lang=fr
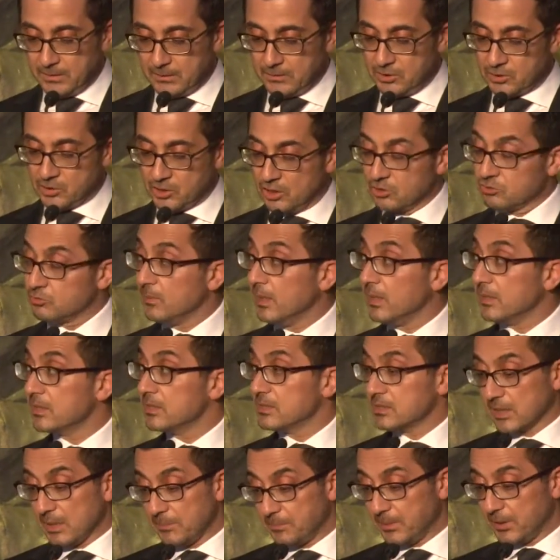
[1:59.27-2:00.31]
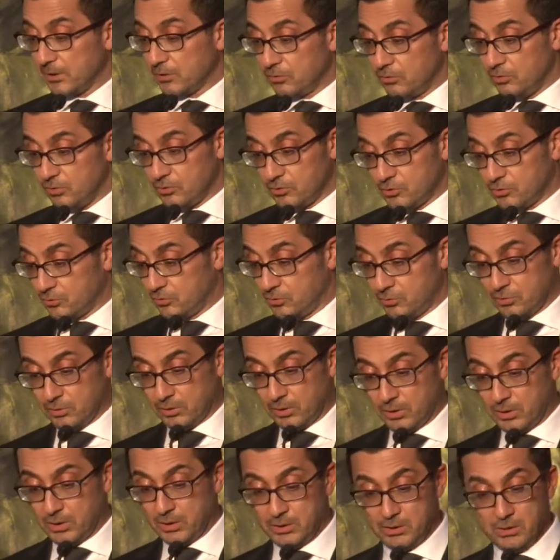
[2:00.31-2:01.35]
Des changements qui se répercutent sur
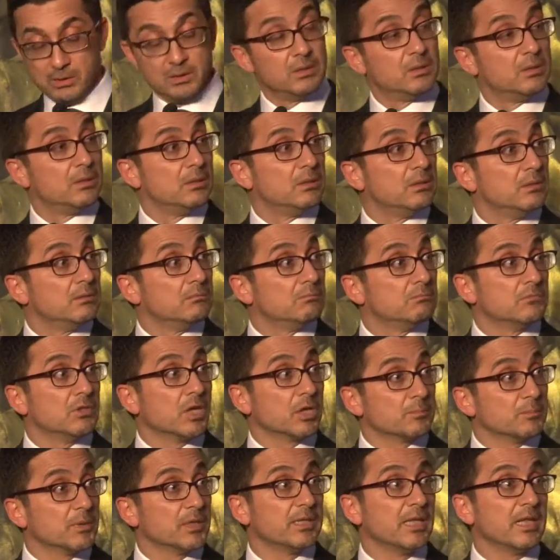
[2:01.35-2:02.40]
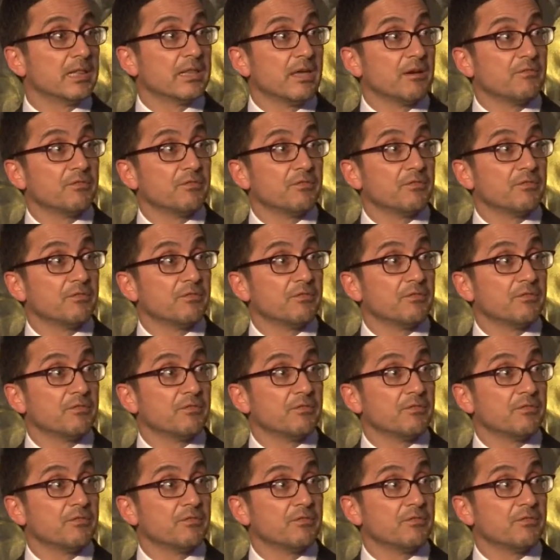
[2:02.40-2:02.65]
euh, notre modèle